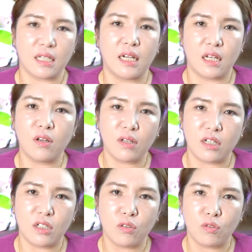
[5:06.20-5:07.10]
잘
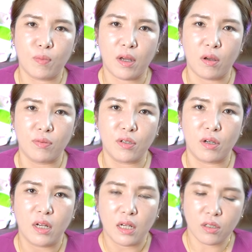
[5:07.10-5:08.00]
이겨내시는 수밖에 없어요.
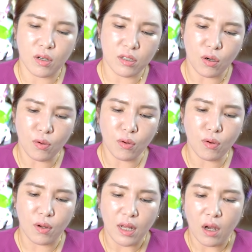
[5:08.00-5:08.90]
저희가
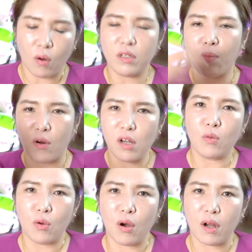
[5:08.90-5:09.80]
서로 어디 멀리
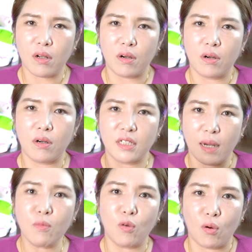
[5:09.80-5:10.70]
놀러 갈 거
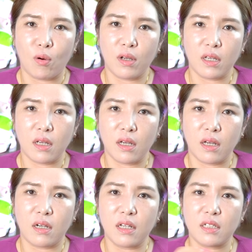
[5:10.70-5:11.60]
참고,
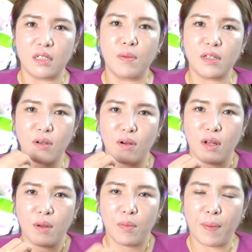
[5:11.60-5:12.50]
예, 그냥 집에서
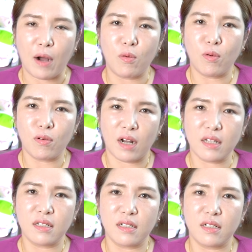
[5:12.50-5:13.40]
뭐 방콕을
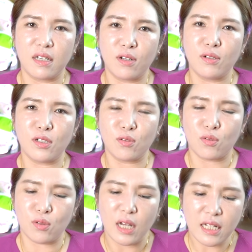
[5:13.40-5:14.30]
하든 이런
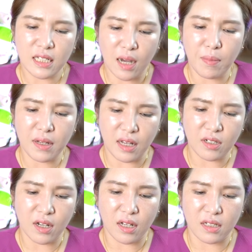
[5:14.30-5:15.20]
식으로
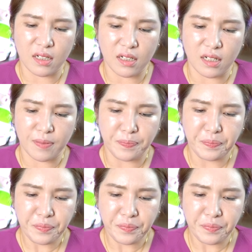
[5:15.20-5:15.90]
참아내셔야지.